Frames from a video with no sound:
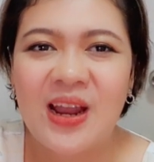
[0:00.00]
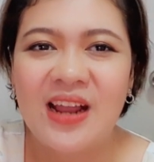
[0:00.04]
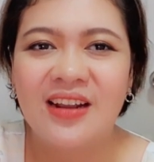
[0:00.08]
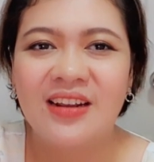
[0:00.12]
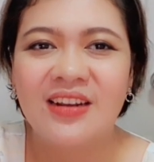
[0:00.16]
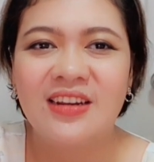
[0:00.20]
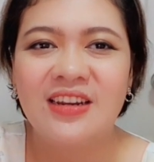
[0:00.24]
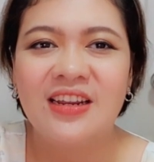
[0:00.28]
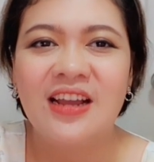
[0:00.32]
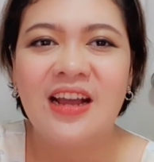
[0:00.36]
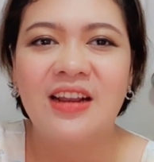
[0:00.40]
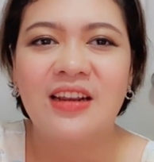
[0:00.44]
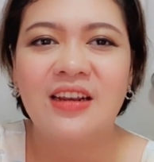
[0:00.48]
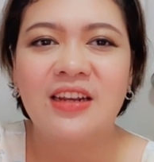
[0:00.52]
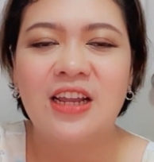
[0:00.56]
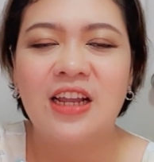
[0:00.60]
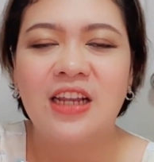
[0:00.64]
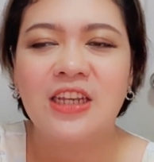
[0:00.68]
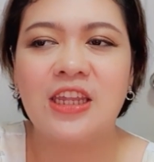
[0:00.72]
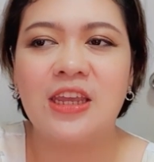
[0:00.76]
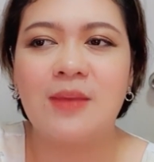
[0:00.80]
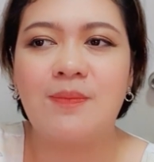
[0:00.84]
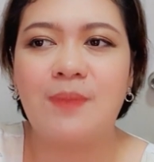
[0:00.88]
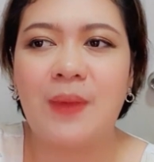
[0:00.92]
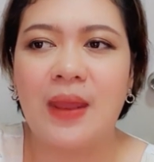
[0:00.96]
เรื่องเรื่อง
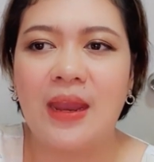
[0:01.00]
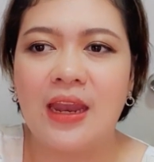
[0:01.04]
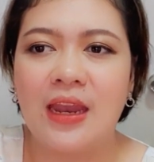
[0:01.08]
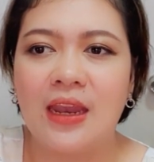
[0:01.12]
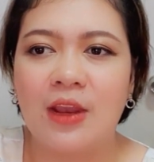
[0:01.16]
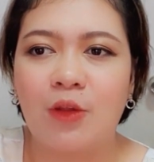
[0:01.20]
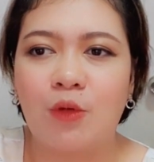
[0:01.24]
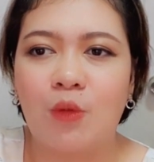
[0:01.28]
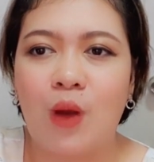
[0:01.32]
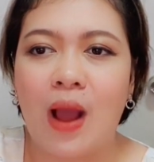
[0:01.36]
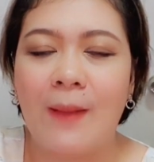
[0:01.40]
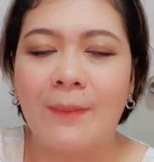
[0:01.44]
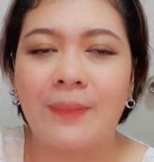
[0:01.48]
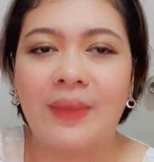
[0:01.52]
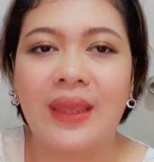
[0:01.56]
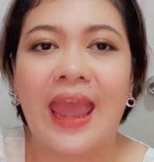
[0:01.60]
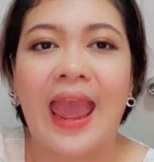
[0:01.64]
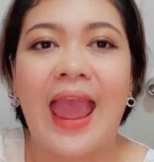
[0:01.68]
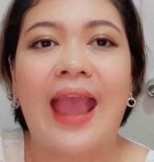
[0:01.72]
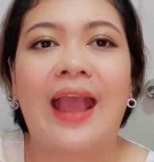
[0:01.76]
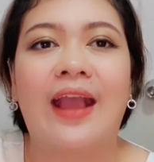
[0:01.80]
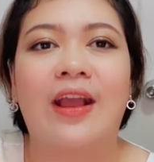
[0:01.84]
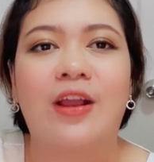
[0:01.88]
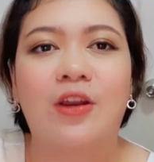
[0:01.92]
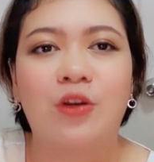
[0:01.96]
ที่เป็นความ
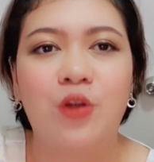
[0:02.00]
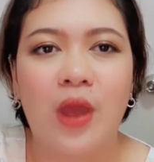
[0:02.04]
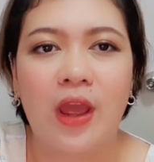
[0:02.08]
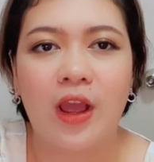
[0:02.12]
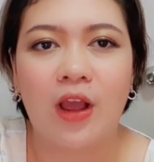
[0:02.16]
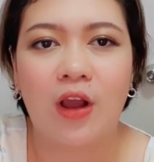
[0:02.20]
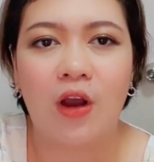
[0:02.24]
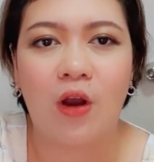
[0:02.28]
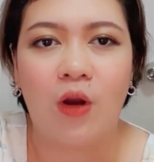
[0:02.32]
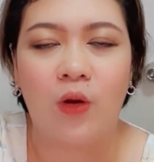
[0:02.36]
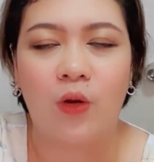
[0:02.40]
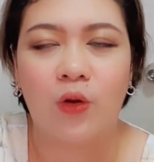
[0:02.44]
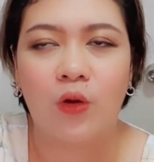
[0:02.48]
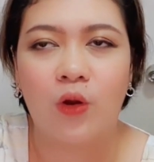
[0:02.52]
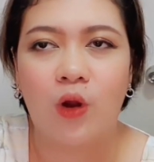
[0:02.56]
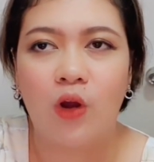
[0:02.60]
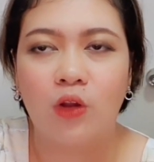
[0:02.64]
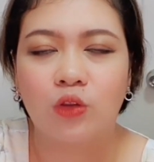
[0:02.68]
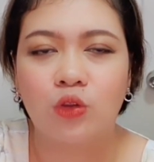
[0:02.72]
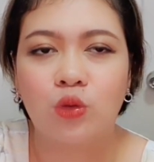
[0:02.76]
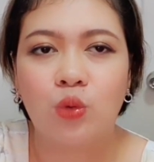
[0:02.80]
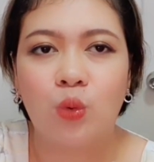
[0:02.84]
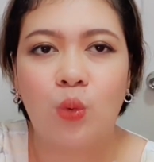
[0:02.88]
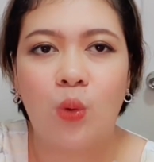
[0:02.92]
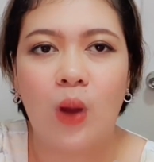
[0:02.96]
แข็งด้วยของของ
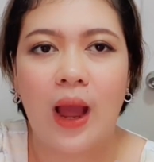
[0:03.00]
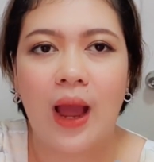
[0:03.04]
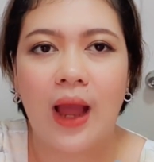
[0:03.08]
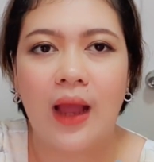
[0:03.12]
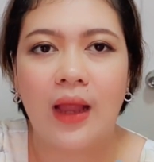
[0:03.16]
ตัว